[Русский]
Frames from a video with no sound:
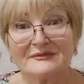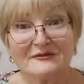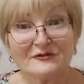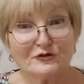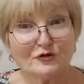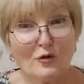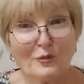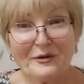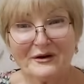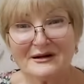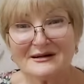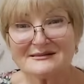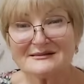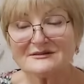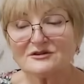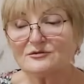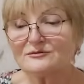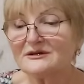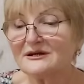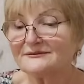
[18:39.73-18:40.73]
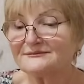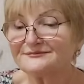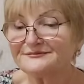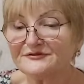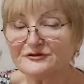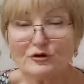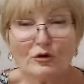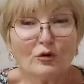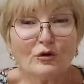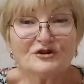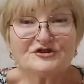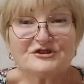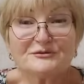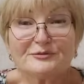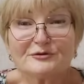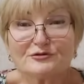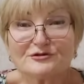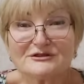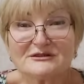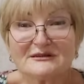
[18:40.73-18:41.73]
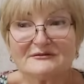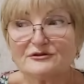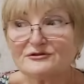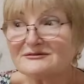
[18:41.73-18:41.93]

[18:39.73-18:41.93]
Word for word: Все показано у меня. Все очень просто.